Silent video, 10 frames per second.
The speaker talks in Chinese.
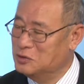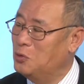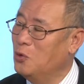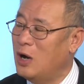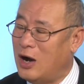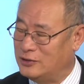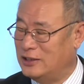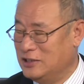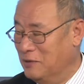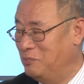乎好
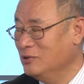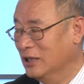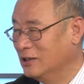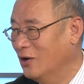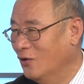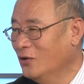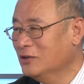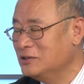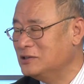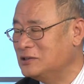像也不能够。
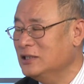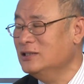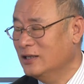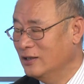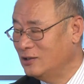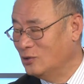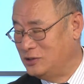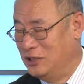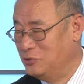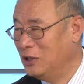真的能够
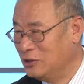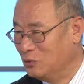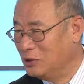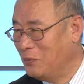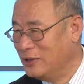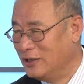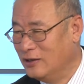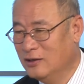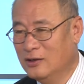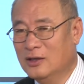解决很多的问题，
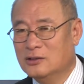是这样。